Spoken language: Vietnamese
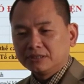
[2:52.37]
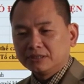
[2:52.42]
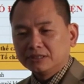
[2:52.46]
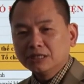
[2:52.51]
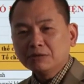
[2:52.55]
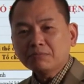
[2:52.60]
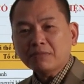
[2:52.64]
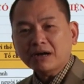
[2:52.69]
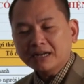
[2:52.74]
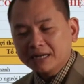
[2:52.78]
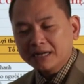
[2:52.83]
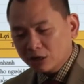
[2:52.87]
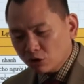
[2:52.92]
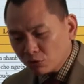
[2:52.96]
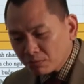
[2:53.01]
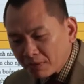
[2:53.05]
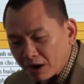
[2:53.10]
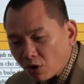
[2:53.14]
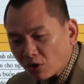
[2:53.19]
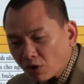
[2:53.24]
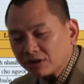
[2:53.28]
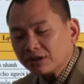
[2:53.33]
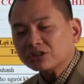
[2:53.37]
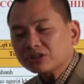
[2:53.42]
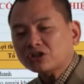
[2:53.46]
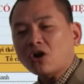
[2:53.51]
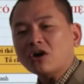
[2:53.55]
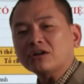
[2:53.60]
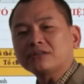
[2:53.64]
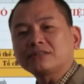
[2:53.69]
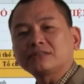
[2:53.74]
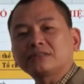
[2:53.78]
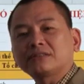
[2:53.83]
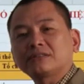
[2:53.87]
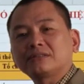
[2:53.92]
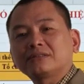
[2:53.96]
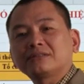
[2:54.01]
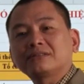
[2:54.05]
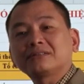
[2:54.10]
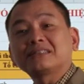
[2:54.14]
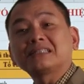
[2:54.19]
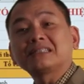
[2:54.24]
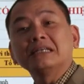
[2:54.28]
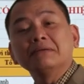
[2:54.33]
Nhưng mà nếu mà có nước sót
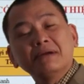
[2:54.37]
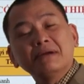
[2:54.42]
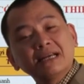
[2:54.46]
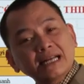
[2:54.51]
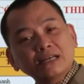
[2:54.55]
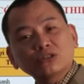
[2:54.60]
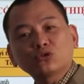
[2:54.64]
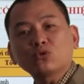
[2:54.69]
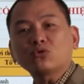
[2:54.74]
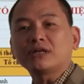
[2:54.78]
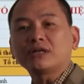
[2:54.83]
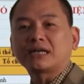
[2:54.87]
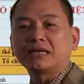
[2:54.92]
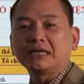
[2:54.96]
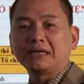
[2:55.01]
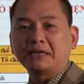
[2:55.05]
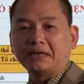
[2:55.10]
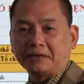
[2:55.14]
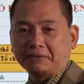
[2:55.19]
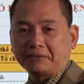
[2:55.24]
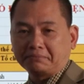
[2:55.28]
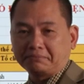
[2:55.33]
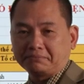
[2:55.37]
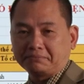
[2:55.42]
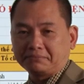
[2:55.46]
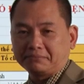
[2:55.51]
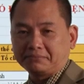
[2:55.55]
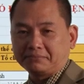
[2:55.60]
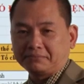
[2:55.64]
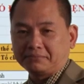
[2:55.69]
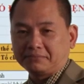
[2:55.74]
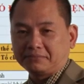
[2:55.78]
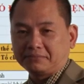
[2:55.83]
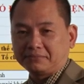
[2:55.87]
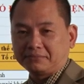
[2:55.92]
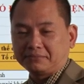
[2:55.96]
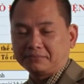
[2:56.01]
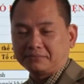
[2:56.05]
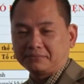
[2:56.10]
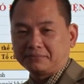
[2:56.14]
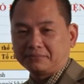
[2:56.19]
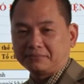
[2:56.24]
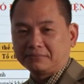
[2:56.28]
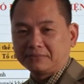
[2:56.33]
thì mình lại rút được kinh nghiệm.
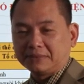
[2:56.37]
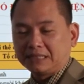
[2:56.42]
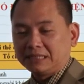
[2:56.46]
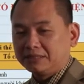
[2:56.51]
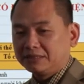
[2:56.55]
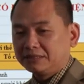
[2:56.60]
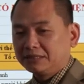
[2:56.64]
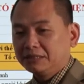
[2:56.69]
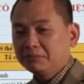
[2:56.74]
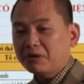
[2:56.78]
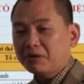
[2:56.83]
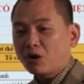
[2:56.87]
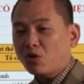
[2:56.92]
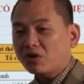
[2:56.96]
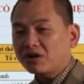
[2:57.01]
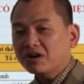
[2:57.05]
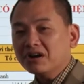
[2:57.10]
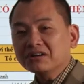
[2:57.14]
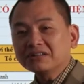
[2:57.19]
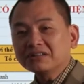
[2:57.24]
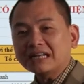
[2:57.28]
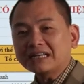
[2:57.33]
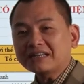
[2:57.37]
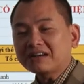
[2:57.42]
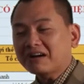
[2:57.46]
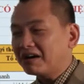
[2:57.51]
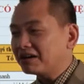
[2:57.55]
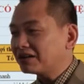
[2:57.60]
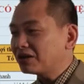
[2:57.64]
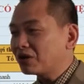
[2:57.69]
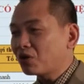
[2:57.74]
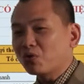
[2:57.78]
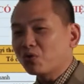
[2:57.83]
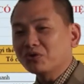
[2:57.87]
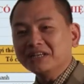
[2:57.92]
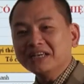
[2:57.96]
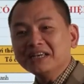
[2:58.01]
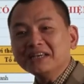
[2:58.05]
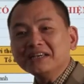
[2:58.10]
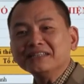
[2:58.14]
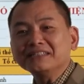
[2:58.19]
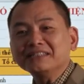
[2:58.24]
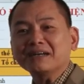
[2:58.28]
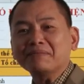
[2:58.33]
Nhưng mà còn hơn đánh cờ là ngồi
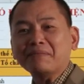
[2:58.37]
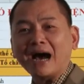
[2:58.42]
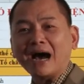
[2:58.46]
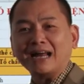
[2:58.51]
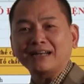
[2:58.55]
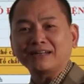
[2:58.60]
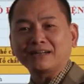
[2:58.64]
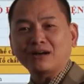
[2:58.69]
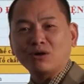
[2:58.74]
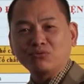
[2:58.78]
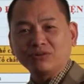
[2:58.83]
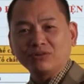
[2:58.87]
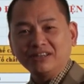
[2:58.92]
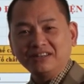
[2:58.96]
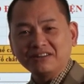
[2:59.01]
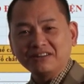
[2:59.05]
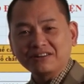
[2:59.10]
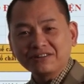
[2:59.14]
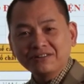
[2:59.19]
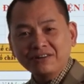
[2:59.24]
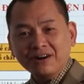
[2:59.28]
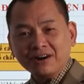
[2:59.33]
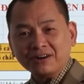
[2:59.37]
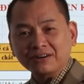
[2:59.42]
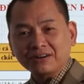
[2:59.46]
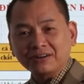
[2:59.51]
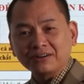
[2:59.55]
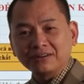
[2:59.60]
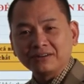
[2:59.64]
ị ra bàn không đi được nước